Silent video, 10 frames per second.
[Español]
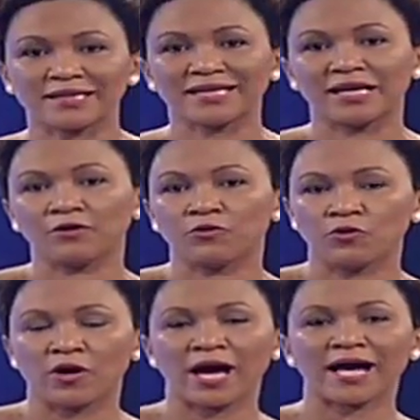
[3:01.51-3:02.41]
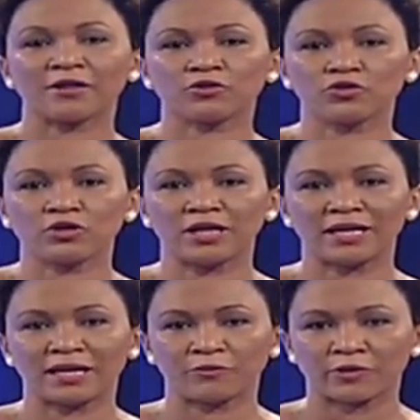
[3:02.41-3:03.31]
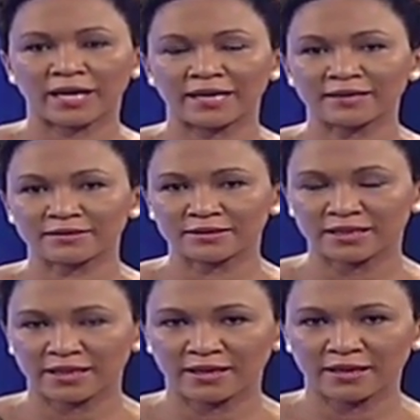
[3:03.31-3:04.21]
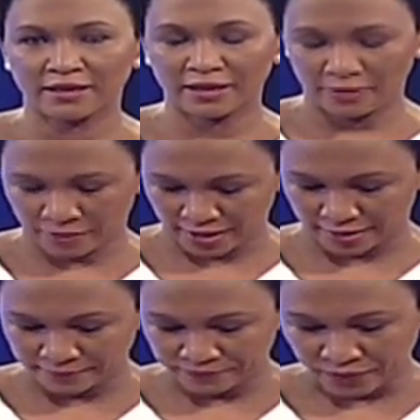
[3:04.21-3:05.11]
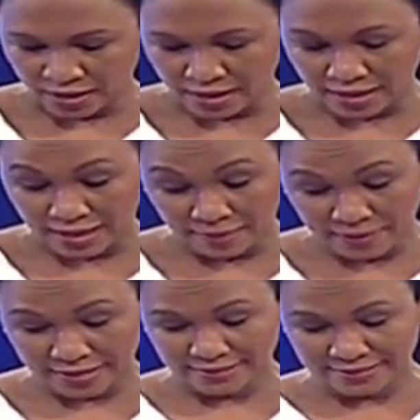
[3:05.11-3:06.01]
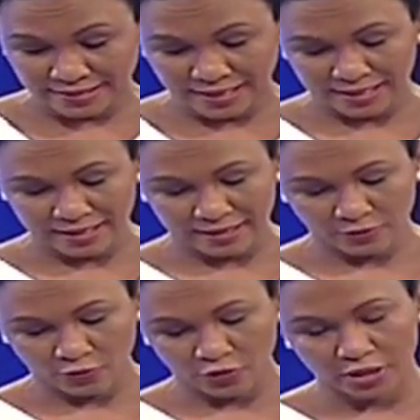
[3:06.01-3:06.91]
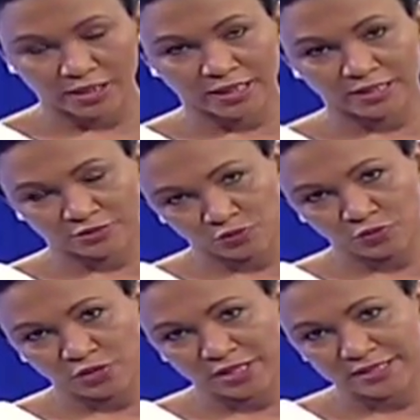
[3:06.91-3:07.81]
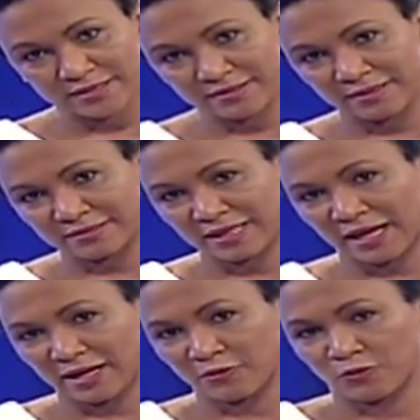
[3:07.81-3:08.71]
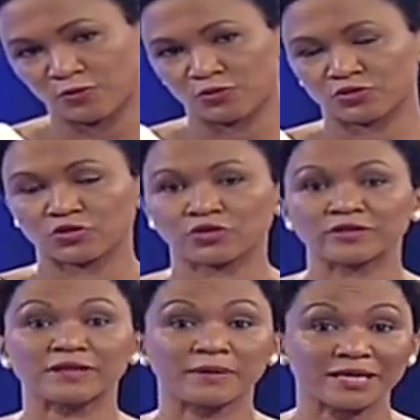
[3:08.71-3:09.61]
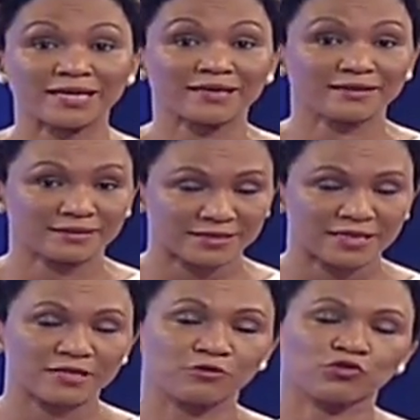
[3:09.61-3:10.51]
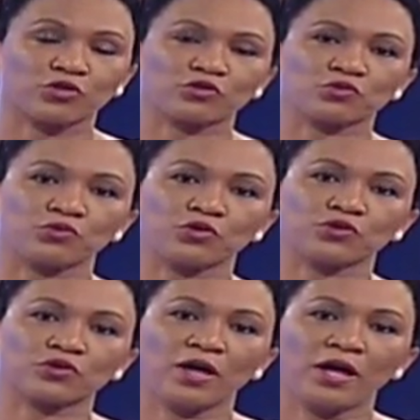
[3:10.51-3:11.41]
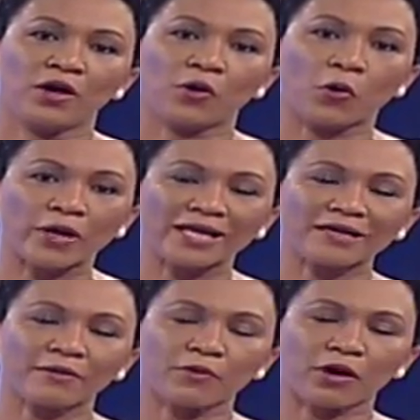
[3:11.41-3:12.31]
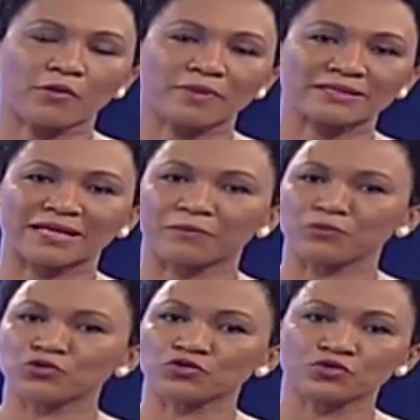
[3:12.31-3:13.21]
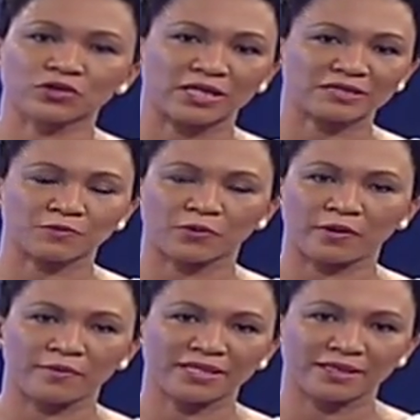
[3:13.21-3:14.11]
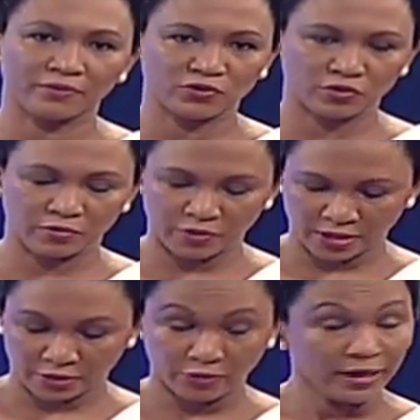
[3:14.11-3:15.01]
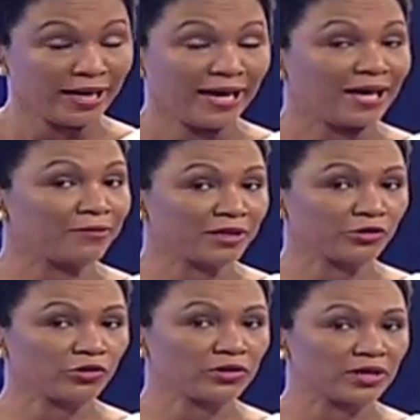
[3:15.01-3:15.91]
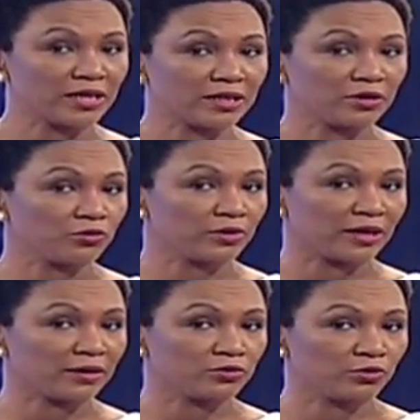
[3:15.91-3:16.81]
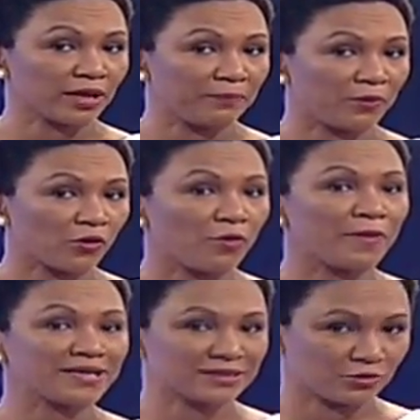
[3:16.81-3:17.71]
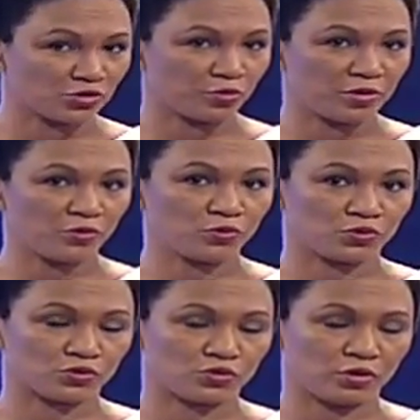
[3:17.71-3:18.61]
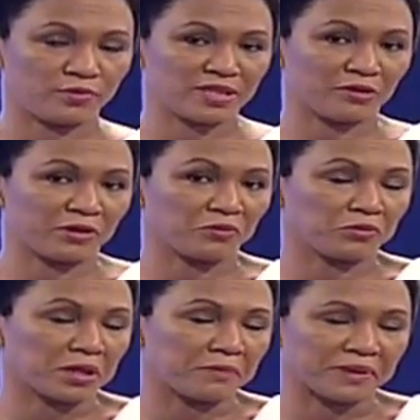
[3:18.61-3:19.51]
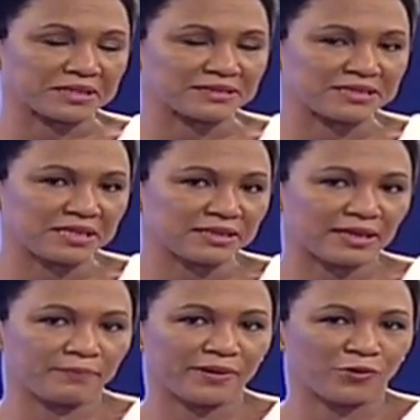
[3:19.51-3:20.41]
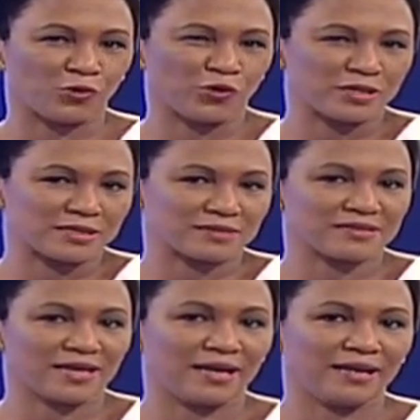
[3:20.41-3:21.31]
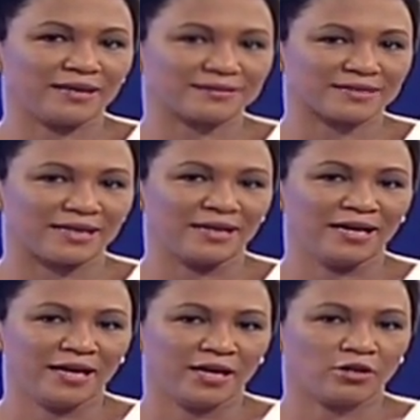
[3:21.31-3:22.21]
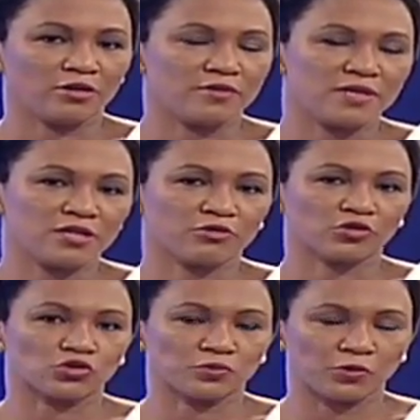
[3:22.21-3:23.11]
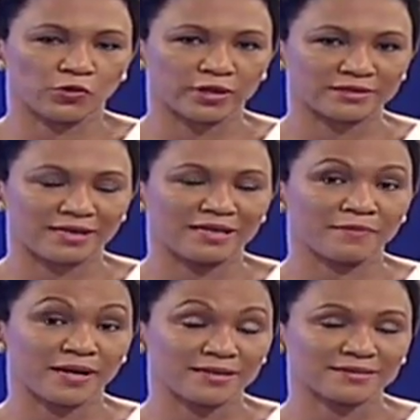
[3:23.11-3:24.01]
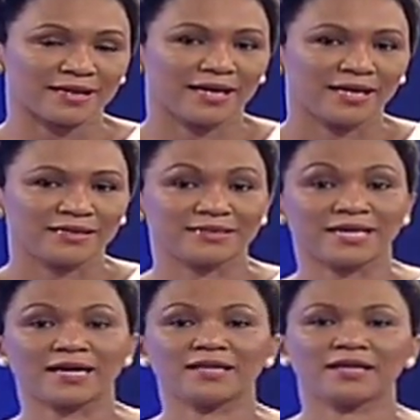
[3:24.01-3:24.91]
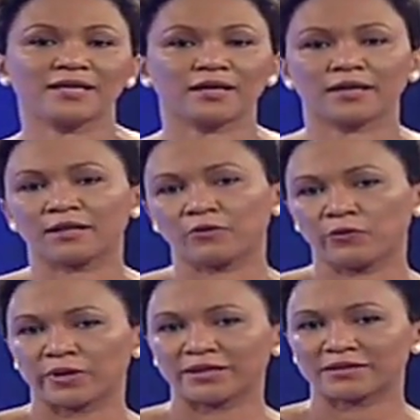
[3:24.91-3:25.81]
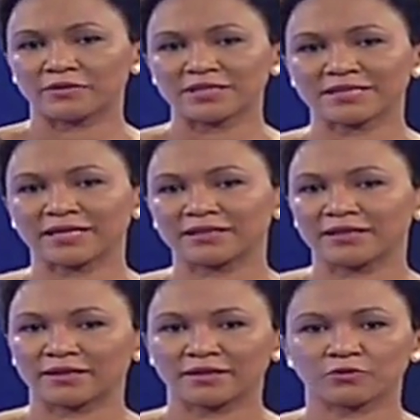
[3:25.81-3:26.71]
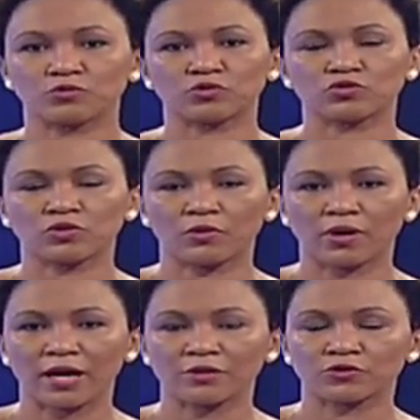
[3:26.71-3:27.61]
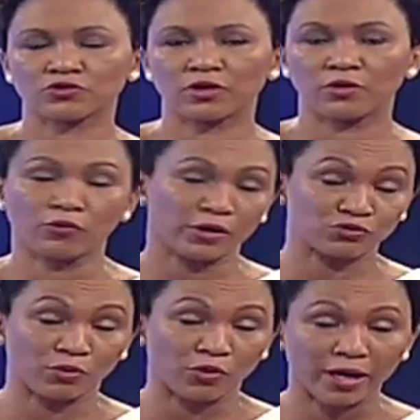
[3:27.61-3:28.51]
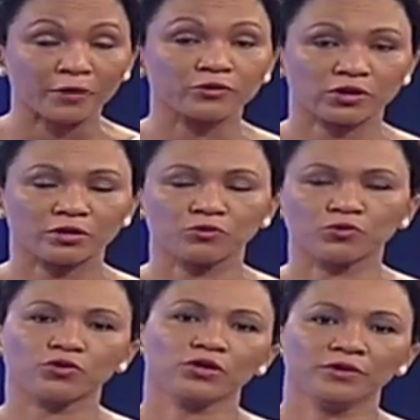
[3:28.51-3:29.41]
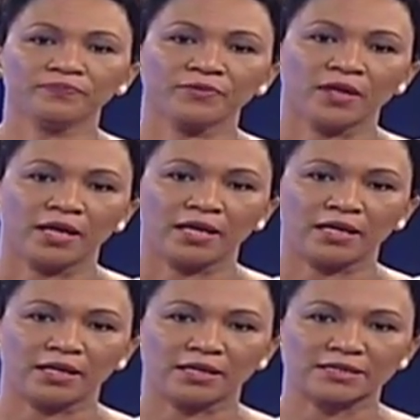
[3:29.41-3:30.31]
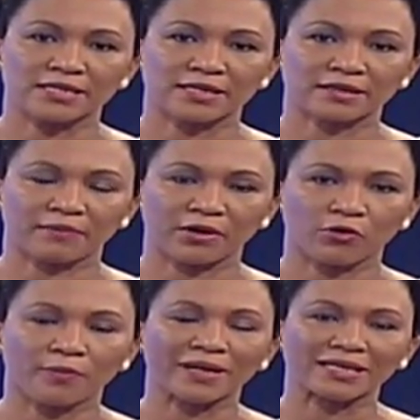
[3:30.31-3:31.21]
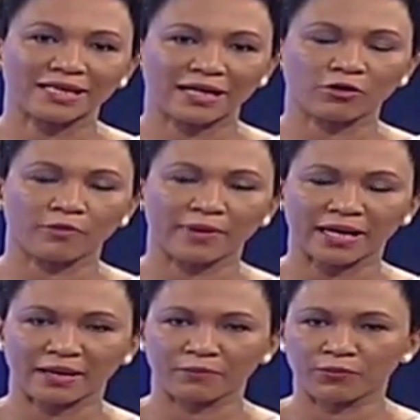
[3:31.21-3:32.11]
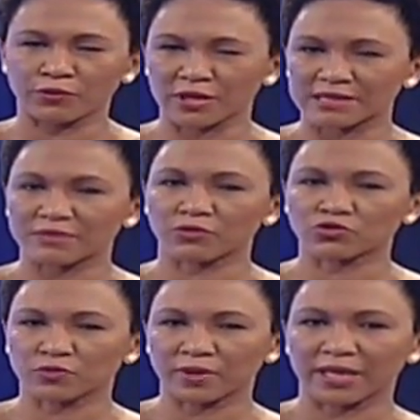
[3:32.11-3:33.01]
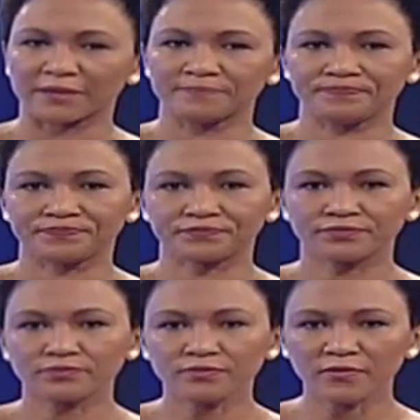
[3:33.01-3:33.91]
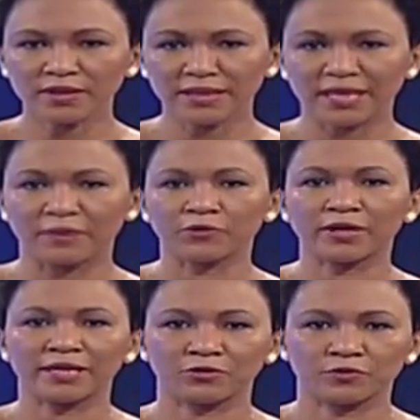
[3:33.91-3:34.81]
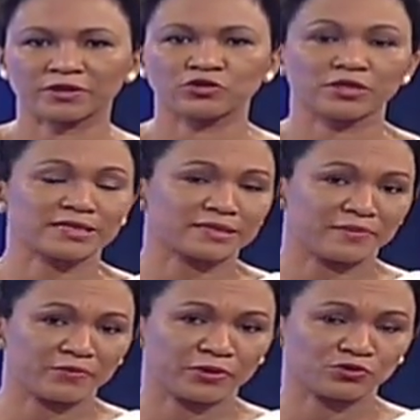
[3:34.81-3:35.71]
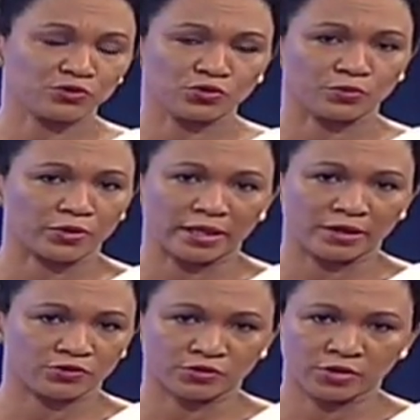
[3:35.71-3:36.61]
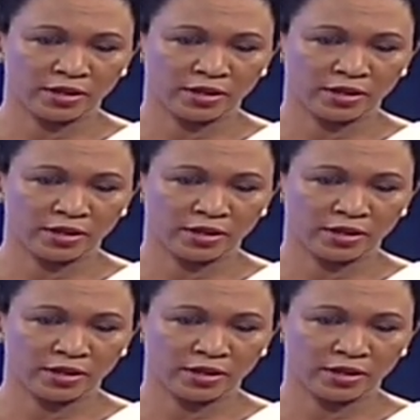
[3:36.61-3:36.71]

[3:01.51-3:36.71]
del juzgado laboral de La Vega. La magistrada Audrey Reyes Núñez está con nosotros esta mañana, ya está aquí en nuestros estudios. Con ella vamos a conversar, muchos de ustedes probablemente probablemente han visto el video. El video de Yadri dura, dura poco más de ocho minutos. Yo le he invitado alguna partecita, pero lo esencial está. Y lo he dividido en dos bloques. Además, Yadri ha dado una entrevista en el día de ayer junto a sus abogados, eh, o a su abogado, tiene uno, y quisiera también compartir algo para que pudiésemos ver digamos que las dos versiones de este mismo asunto, porque de hecho